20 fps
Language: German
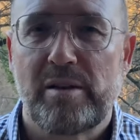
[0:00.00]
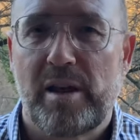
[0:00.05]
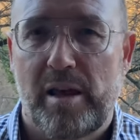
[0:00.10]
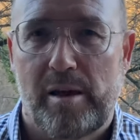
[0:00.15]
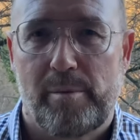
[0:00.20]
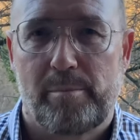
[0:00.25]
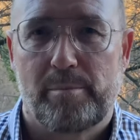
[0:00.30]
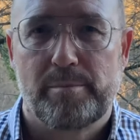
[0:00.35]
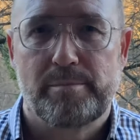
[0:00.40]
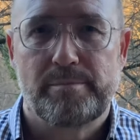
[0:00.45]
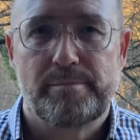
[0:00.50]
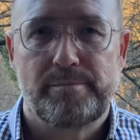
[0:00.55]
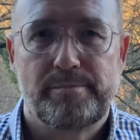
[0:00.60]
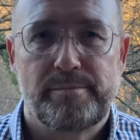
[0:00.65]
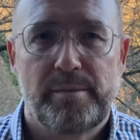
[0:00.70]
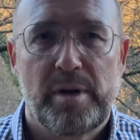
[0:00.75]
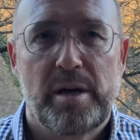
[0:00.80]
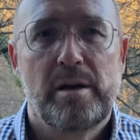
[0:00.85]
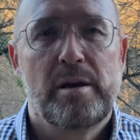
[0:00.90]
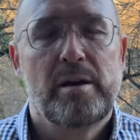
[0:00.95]
geben.
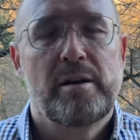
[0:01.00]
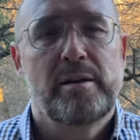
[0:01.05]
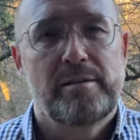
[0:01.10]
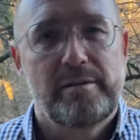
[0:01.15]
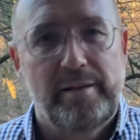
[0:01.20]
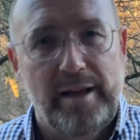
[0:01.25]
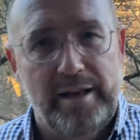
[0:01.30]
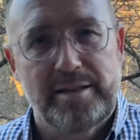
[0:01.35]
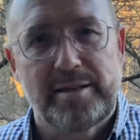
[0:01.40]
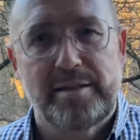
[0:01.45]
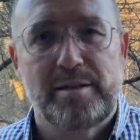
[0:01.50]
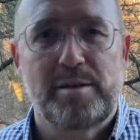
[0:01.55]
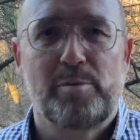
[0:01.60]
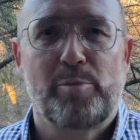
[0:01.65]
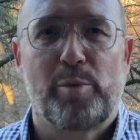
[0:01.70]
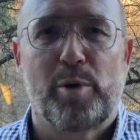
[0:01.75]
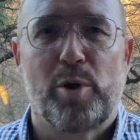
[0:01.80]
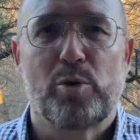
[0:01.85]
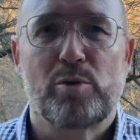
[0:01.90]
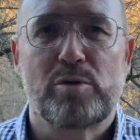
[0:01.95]
Das
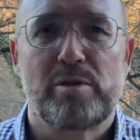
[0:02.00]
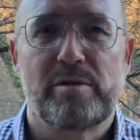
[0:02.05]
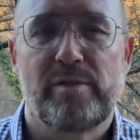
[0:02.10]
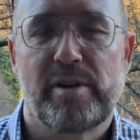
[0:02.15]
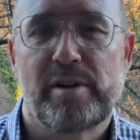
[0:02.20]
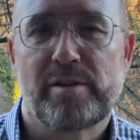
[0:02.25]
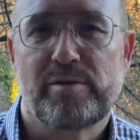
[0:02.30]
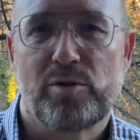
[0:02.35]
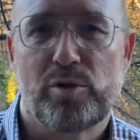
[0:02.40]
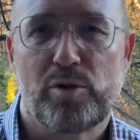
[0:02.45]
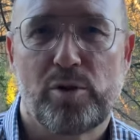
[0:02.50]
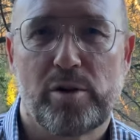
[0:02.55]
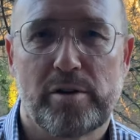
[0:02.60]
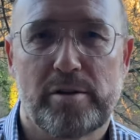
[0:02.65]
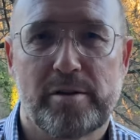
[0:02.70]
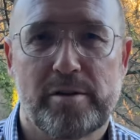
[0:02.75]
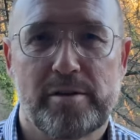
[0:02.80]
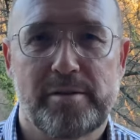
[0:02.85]
braucht die Welt von heute.